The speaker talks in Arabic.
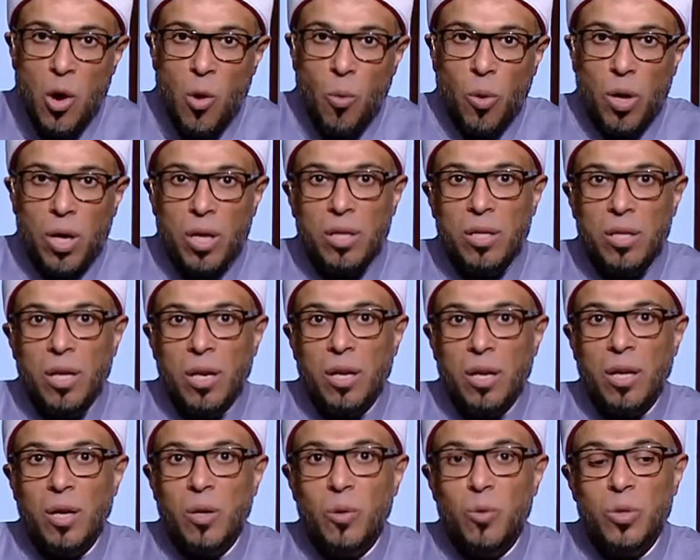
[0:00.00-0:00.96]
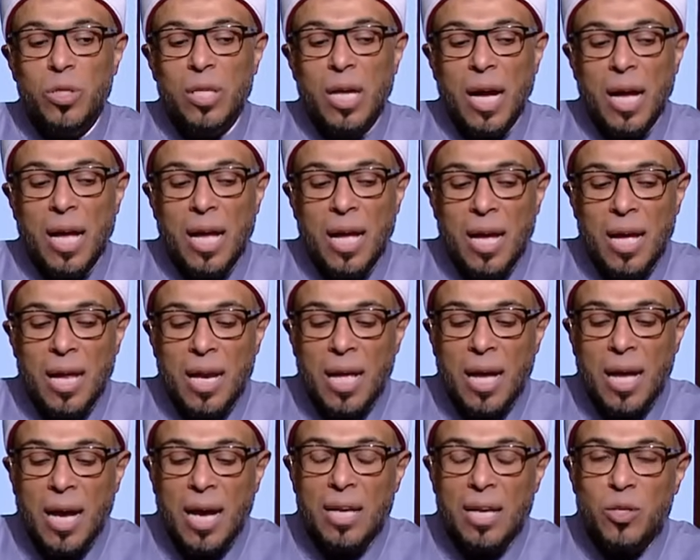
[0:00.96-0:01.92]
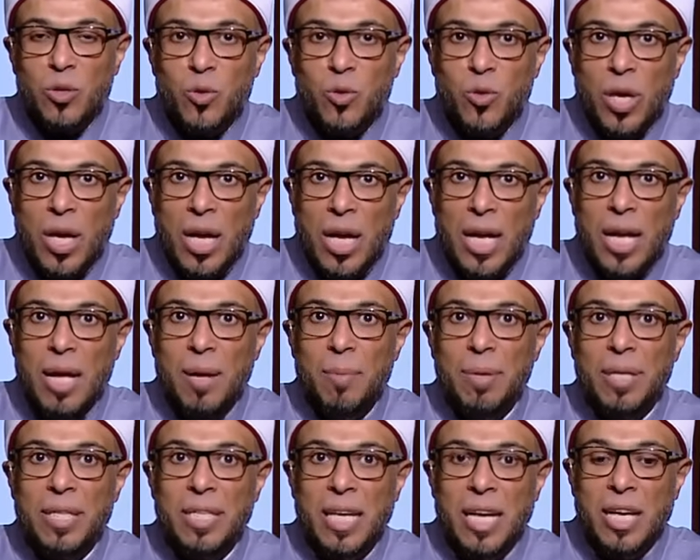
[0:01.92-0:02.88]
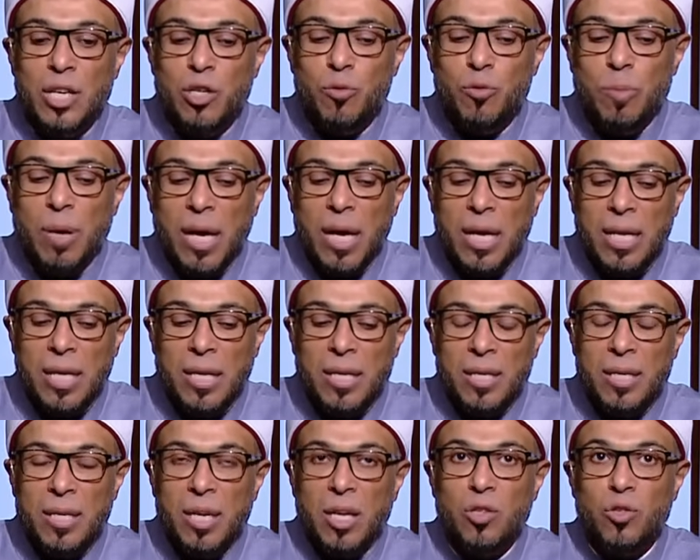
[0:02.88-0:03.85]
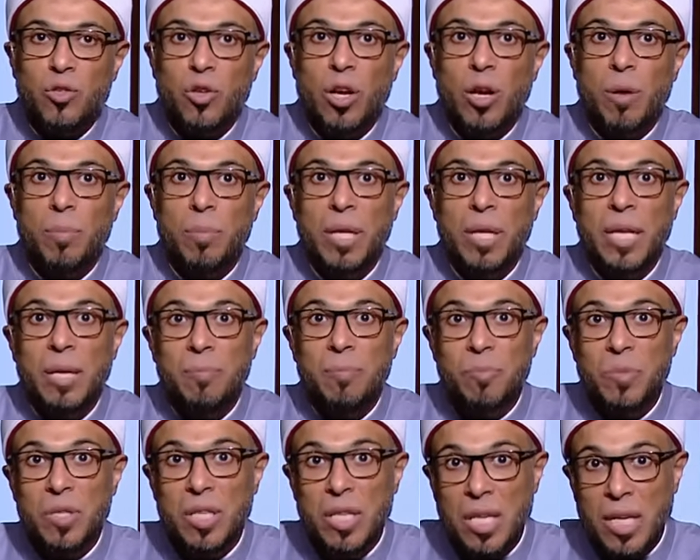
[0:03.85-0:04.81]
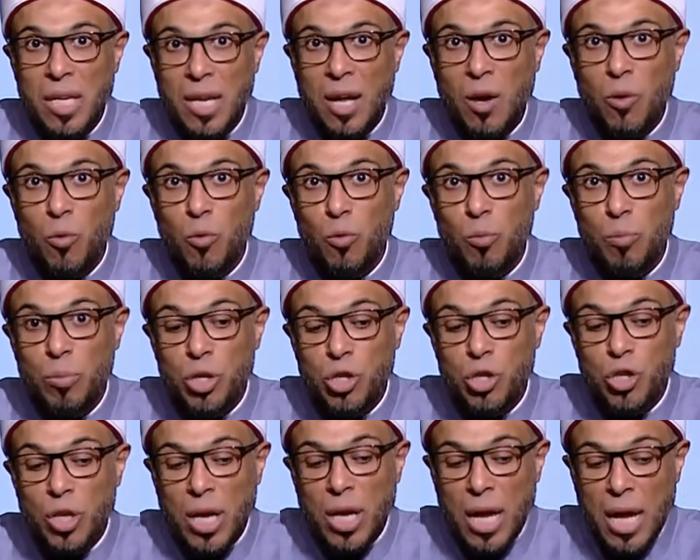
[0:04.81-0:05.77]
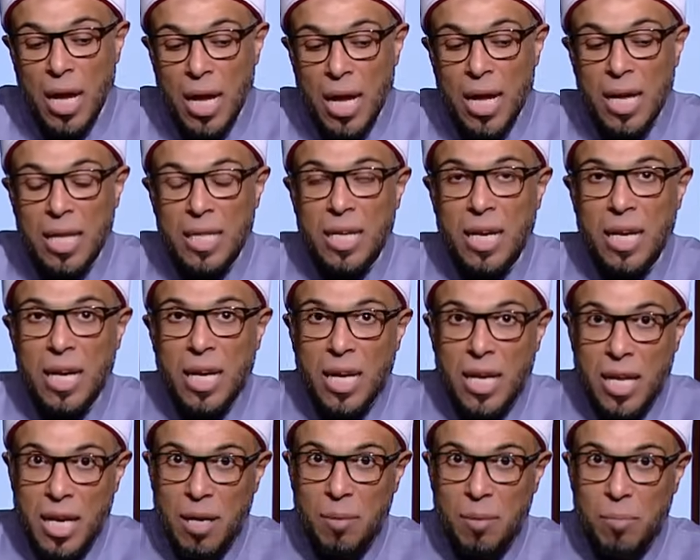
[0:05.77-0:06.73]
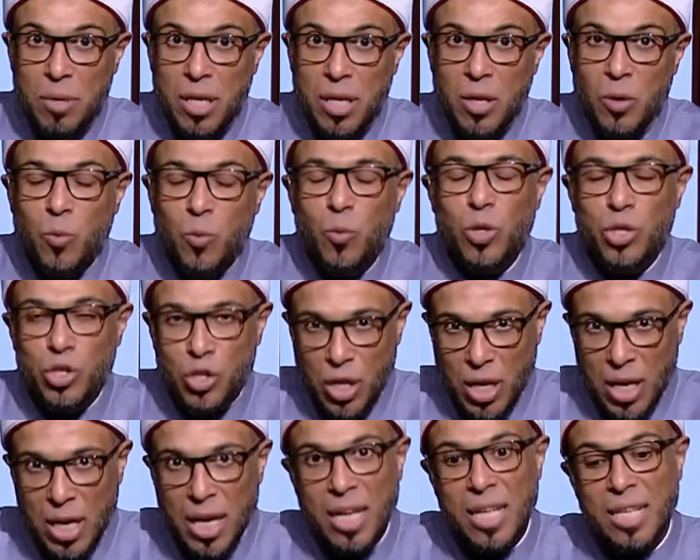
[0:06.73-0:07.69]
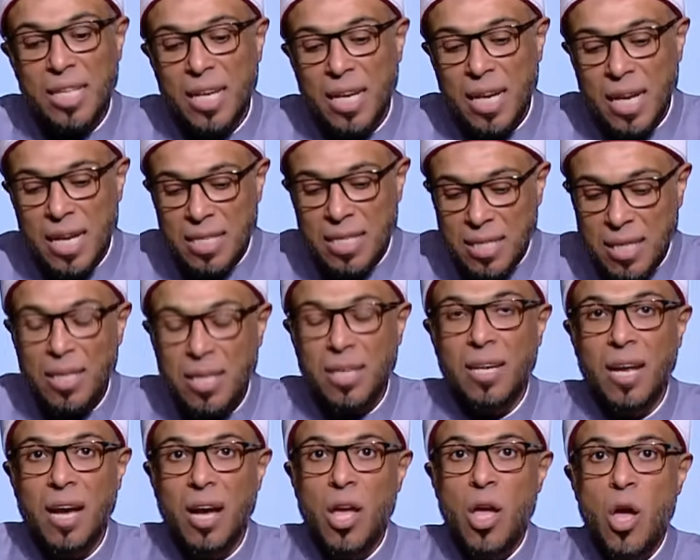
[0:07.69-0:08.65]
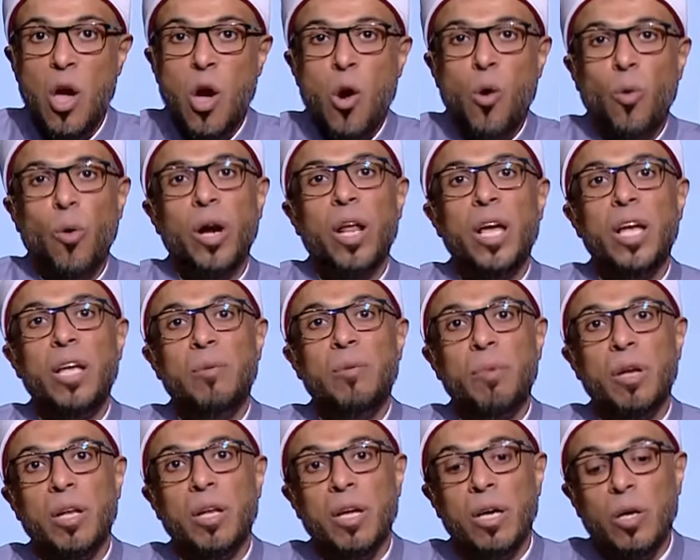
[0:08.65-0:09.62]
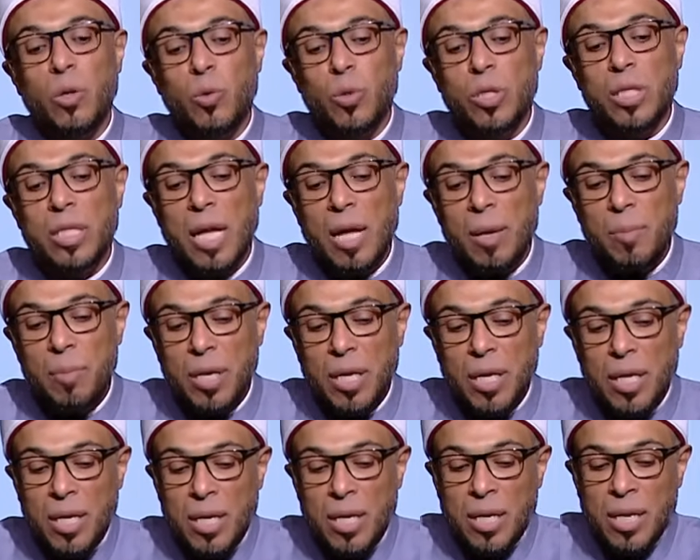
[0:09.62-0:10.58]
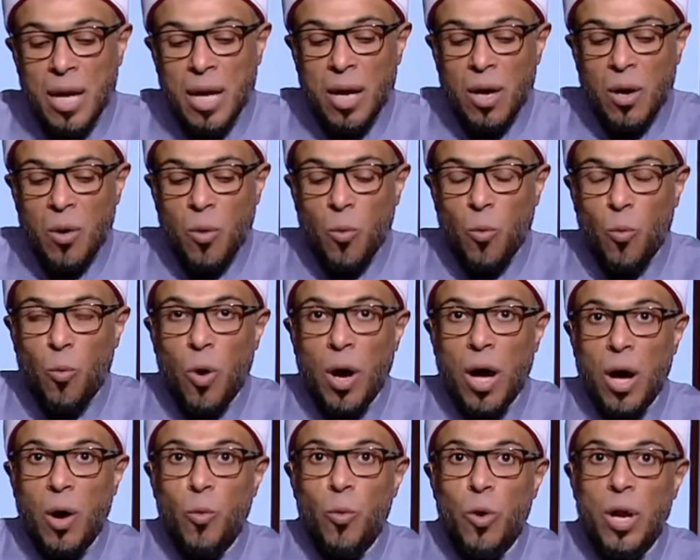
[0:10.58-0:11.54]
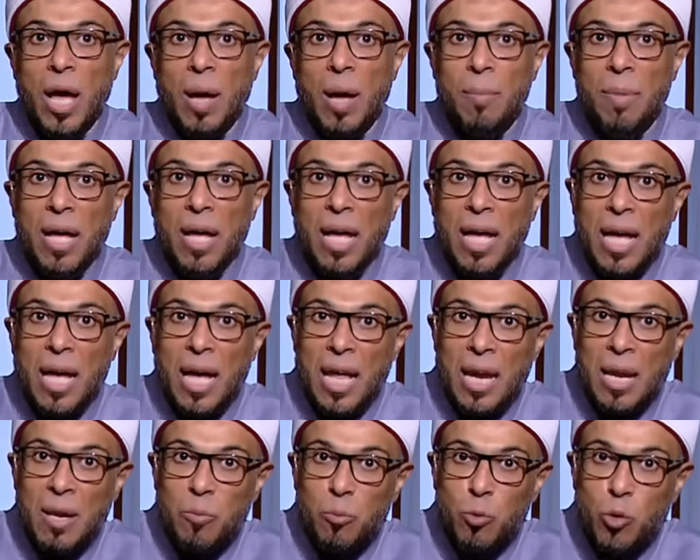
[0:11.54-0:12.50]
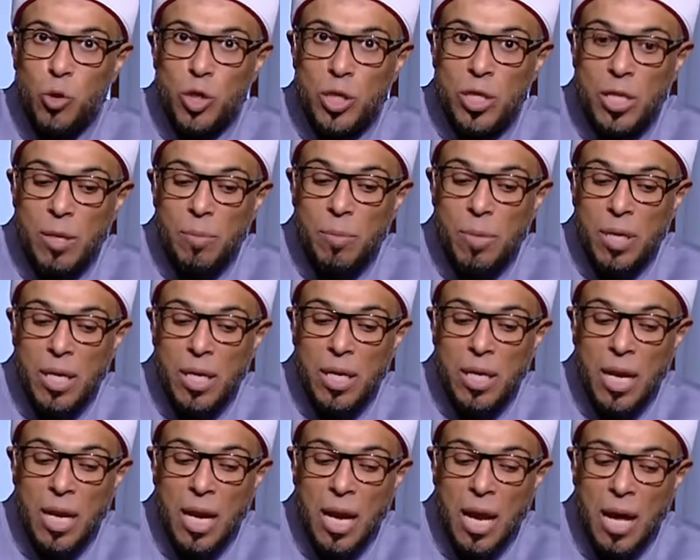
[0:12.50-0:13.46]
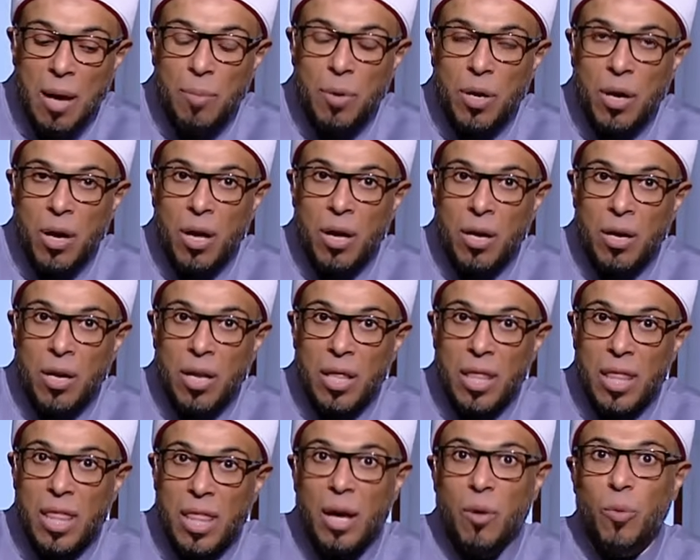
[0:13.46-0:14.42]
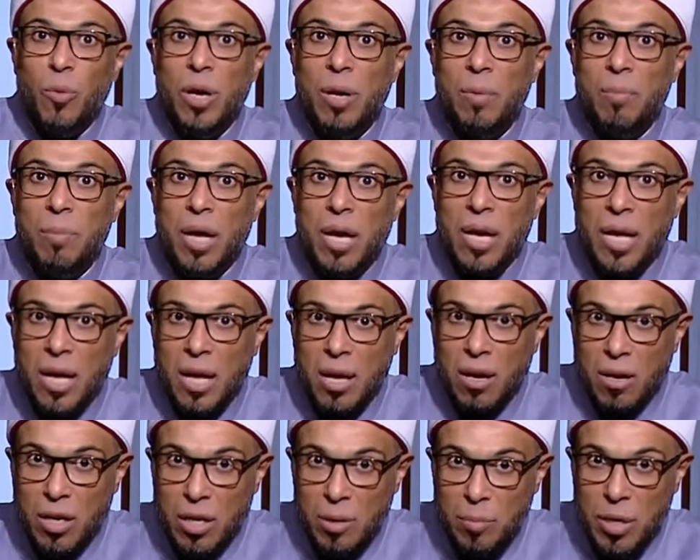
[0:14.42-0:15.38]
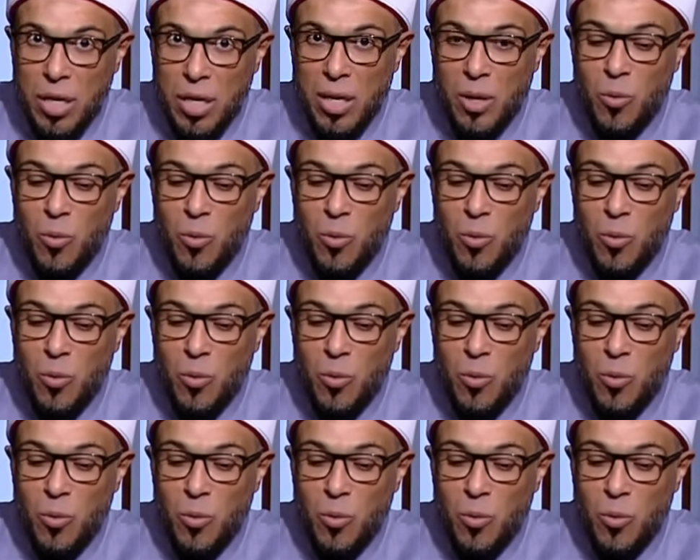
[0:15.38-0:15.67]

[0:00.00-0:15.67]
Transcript: ورضي الله تعالى عن الصحابه اجمعين نصر بهم دينه بجهاد العلم وجهاد الاسنه ورحم الله التابعين وعلماء المسلمين الابرار ذوي المناقب